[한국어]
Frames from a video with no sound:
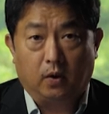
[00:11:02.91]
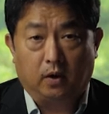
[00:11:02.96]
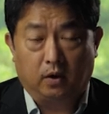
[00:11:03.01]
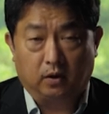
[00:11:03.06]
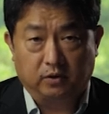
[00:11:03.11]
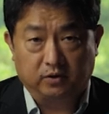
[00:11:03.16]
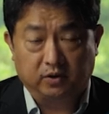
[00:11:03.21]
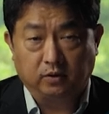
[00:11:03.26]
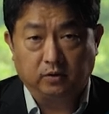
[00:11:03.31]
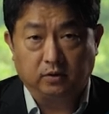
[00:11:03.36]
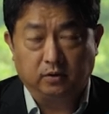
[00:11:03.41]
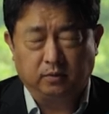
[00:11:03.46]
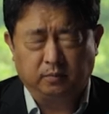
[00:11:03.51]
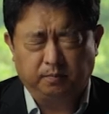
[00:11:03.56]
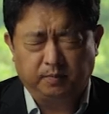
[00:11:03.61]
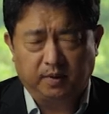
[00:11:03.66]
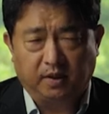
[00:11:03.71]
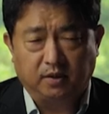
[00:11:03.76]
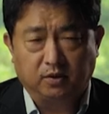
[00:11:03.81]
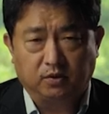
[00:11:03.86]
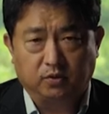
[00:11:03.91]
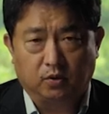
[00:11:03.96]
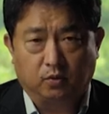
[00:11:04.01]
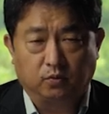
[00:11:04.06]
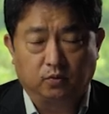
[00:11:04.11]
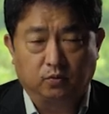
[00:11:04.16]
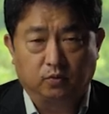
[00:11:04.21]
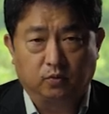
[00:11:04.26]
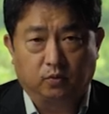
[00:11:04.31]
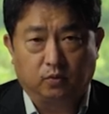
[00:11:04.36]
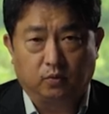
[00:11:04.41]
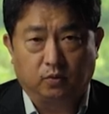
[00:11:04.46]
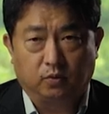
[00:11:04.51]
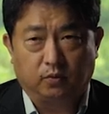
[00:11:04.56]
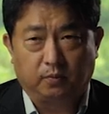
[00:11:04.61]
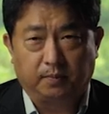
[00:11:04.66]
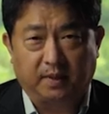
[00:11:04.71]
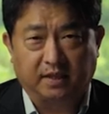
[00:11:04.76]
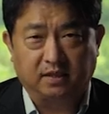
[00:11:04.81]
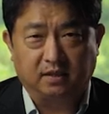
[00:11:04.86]
어,
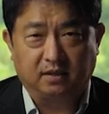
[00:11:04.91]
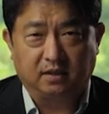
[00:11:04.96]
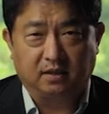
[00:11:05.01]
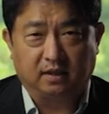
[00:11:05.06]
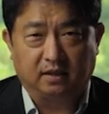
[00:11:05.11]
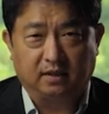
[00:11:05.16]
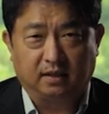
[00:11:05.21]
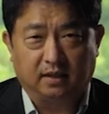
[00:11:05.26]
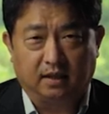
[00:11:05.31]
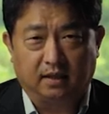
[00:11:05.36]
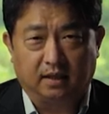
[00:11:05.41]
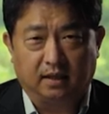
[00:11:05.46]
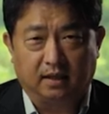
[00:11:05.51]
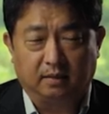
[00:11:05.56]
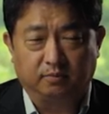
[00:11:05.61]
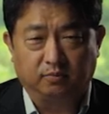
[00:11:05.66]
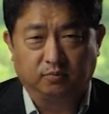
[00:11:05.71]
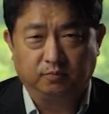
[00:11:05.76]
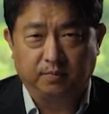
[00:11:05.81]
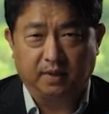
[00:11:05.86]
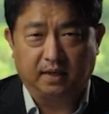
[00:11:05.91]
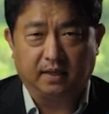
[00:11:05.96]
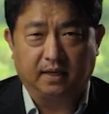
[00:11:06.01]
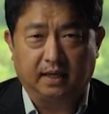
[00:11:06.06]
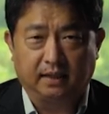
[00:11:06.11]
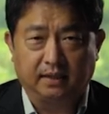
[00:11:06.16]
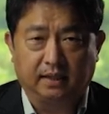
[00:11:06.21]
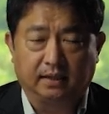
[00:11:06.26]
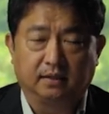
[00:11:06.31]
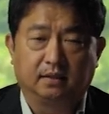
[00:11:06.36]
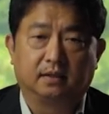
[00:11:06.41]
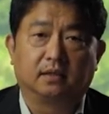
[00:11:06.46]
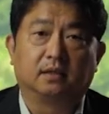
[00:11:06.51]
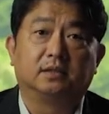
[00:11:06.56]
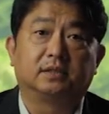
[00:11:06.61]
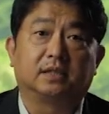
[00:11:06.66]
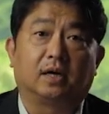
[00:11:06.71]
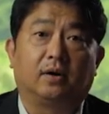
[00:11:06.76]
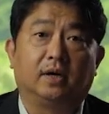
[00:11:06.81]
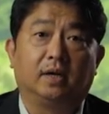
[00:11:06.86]
선별적으로 백신을 갖다가 분배를 해야 되는
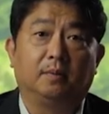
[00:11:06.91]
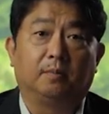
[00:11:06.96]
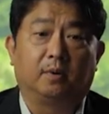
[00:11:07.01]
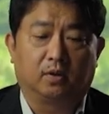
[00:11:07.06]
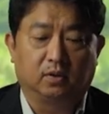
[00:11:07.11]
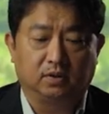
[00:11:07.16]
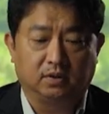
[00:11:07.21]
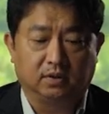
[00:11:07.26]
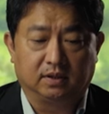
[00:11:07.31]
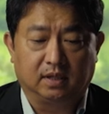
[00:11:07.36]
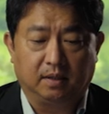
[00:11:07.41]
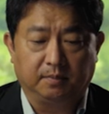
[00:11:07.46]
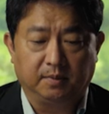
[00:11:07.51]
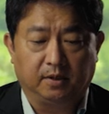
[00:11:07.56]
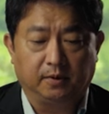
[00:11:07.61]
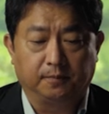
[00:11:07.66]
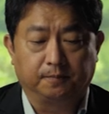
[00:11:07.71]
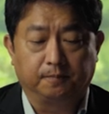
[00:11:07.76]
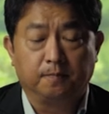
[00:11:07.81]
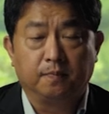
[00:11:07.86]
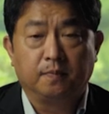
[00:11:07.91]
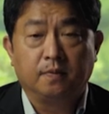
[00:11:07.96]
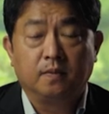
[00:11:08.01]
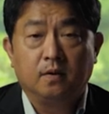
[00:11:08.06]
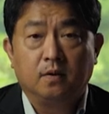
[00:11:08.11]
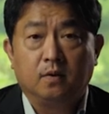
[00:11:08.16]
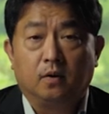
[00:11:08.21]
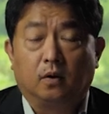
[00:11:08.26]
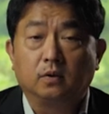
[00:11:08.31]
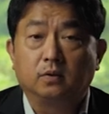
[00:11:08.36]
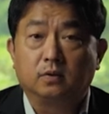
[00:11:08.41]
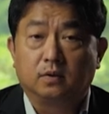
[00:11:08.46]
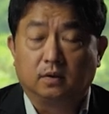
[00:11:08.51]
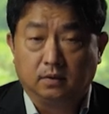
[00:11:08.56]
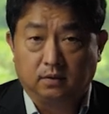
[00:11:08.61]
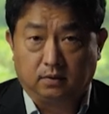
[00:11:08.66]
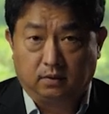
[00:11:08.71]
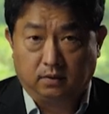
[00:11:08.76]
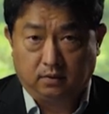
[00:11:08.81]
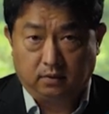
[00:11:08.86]
그런 상황이 벌어진다면
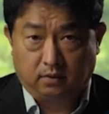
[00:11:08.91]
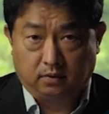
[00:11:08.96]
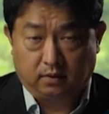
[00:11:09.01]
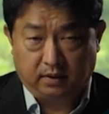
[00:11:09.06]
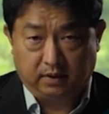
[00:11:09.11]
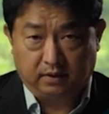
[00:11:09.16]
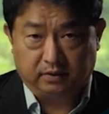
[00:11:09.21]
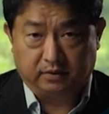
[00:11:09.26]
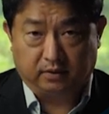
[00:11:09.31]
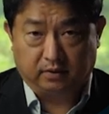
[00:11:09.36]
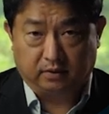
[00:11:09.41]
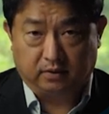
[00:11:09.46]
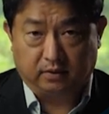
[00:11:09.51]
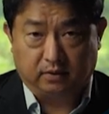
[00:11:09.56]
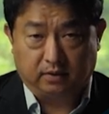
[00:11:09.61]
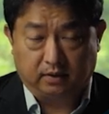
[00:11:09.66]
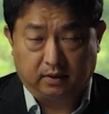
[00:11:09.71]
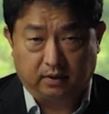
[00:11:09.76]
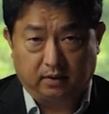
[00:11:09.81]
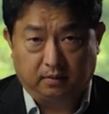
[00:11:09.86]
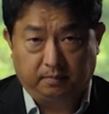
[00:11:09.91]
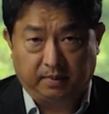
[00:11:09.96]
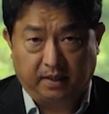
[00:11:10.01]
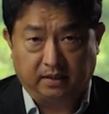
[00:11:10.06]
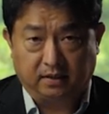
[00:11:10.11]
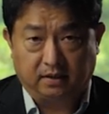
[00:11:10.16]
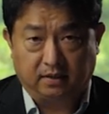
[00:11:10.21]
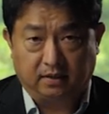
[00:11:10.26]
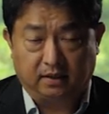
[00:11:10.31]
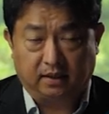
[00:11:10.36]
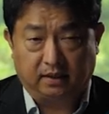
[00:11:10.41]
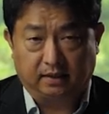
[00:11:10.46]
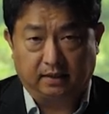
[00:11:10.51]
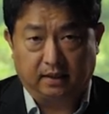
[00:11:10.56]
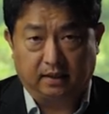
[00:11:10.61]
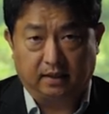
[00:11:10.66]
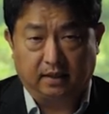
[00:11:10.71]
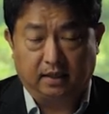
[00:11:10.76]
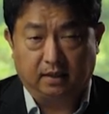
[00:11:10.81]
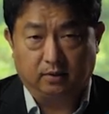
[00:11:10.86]
어떤 근거에서 이런 백신을
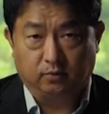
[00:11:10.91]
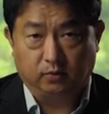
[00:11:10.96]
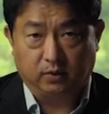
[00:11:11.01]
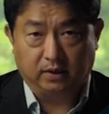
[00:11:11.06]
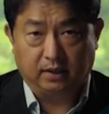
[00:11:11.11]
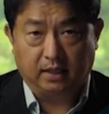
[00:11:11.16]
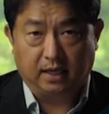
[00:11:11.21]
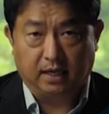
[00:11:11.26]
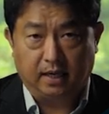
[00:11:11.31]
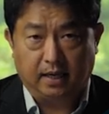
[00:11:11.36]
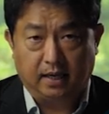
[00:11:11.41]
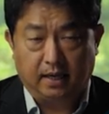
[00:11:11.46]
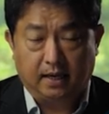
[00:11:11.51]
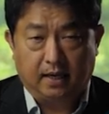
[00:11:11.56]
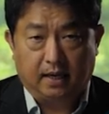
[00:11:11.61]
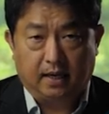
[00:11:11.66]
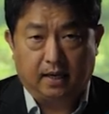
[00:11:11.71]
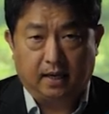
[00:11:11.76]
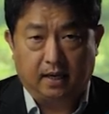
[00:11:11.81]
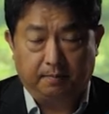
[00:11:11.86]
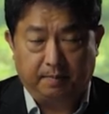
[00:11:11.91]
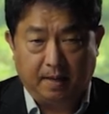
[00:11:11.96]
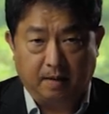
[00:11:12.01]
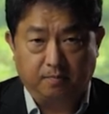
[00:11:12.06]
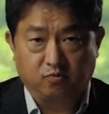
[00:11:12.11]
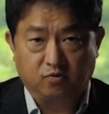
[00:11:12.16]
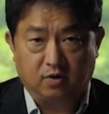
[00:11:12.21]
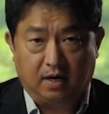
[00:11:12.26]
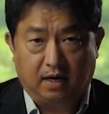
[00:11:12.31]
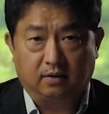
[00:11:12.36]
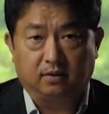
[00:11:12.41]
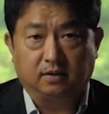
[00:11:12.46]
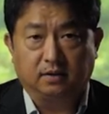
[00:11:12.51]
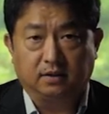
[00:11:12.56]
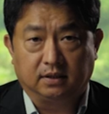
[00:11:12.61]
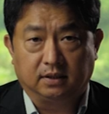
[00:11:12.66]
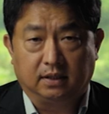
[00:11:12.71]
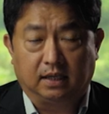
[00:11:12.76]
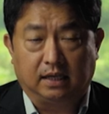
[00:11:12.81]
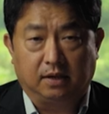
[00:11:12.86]
갖다가 우리가 어, 배분을 할
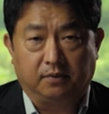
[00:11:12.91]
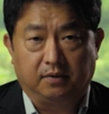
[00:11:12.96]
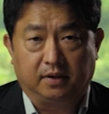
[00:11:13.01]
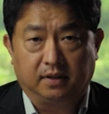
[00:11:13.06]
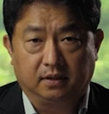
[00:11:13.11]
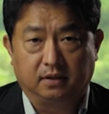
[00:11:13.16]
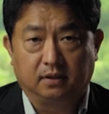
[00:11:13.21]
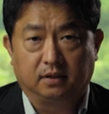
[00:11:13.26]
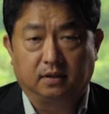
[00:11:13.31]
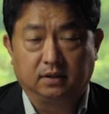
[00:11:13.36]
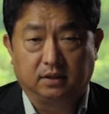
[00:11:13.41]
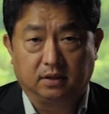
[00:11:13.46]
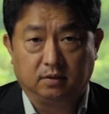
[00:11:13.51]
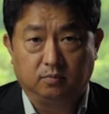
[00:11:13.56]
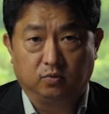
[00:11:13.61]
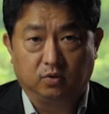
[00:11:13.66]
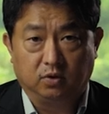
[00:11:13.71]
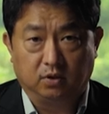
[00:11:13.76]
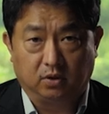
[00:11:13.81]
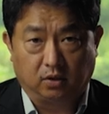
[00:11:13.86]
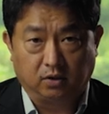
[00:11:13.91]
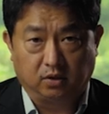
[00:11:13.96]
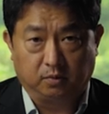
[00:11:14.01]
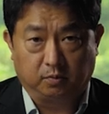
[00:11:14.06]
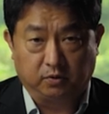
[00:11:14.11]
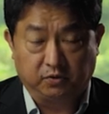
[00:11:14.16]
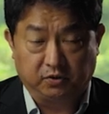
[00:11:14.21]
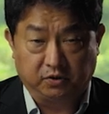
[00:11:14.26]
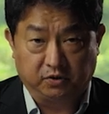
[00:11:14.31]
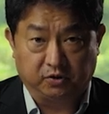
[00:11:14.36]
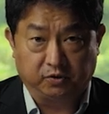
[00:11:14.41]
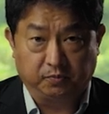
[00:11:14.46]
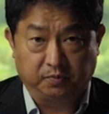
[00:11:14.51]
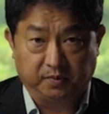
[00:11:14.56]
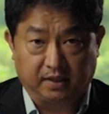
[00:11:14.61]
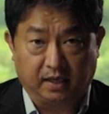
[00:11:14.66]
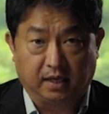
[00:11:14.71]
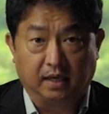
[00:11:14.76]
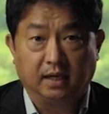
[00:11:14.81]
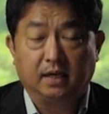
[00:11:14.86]
것인가라고 하는 그런 질문을 던져볼 수
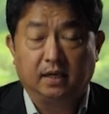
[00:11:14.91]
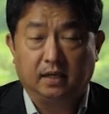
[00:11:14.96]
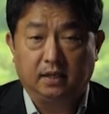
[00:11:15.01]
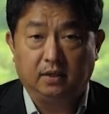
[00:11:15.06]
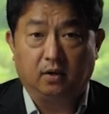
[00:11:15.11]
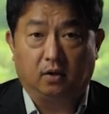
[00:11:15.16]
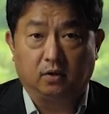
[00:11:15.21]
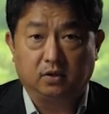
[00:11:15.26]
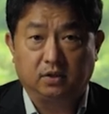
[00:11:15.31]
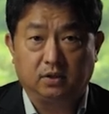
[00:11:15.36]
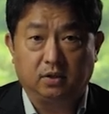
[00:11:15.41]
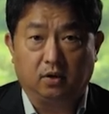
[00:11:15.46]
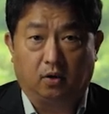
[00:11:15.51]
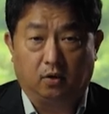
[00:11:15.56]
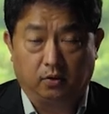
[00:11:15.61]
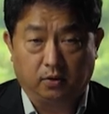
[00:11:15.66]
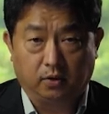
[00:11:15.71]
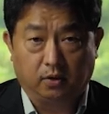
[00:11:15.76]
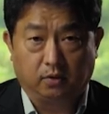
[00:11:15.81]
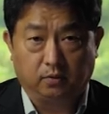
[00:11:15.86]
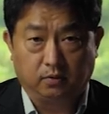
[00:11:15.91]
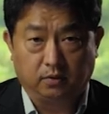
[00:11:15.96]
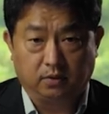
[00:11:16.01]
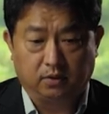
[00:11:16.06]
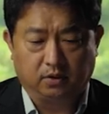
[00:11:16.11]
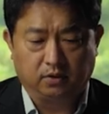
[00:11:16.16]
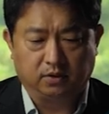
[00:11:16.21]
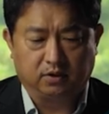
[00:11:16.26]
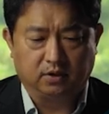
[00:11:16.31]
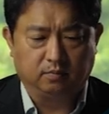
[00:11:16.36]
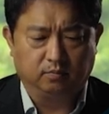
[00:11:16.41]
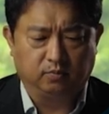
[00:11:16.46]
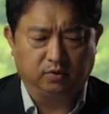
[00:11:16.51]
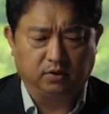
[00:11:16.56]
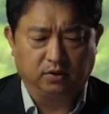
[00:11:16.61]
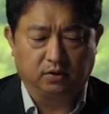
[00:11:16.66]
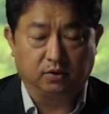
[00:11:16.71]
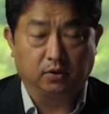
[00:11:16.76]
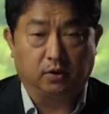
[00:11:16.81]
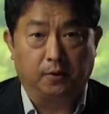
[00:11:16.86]
있습니다. 이 역시 어려운 그런
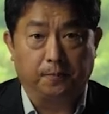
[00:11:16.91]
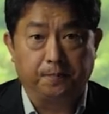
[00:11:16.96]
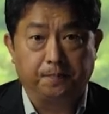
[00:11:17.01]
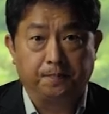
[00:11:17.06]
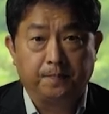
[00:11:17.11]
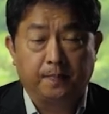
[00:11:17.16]
질문이죠.